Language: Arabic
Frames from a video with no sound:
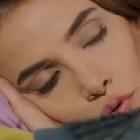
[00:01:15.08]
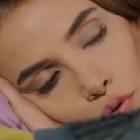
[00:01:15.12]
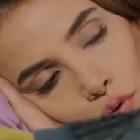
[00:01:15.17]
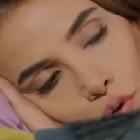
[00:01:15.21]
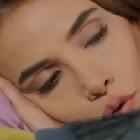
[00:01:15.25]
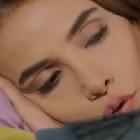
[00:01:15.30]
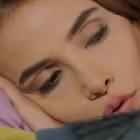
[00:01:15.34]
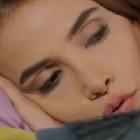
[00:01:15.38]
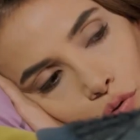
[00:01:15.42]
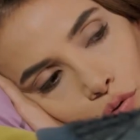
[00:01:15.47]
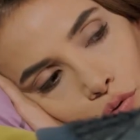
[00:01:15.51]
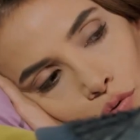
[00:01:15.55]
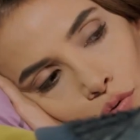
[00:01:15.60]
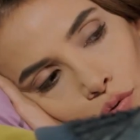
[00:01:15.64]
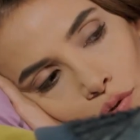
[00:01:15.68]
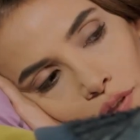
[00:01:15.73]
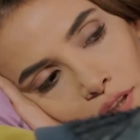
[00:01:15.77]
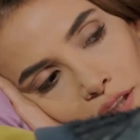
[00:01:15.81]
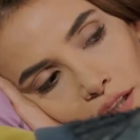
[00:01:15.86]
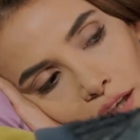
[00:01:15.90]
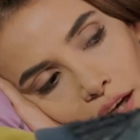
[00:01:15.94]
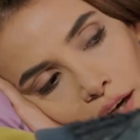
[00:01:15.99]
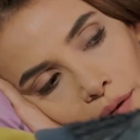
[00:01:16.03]
صار لي شي
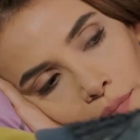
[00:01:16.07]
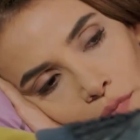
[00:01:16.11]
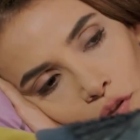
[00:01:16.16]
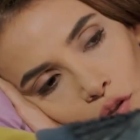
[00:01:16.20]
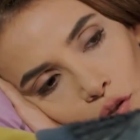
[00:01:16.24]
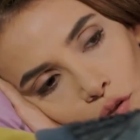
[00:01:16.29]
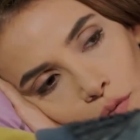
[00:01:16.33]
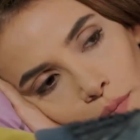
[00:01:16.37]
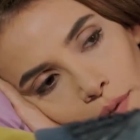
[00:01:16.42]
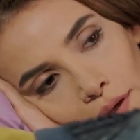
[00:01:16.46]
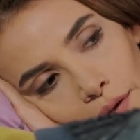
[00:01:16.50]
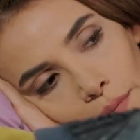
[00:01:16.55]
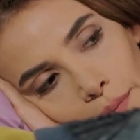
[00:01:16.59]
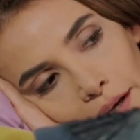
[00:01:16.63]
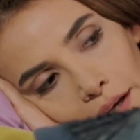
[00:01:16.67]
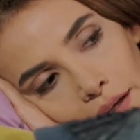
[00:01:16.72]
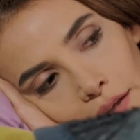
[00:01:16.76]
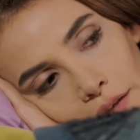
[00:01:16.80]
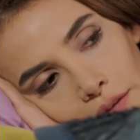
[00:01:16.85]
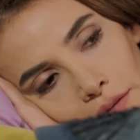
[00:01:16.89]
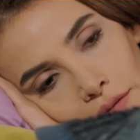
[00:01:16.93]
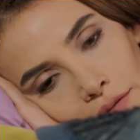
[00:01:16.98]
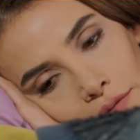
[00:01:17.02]
أربعة أيام ما قمت من
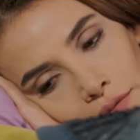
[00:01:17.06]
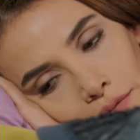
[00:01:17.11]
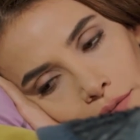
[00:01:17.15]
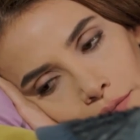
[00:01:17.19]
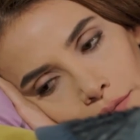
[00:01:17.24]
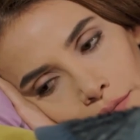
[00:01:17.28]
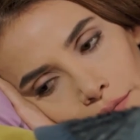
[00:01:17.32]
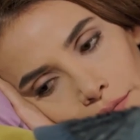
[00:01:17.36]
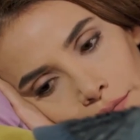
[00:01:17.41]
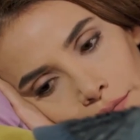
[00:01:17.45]
محلي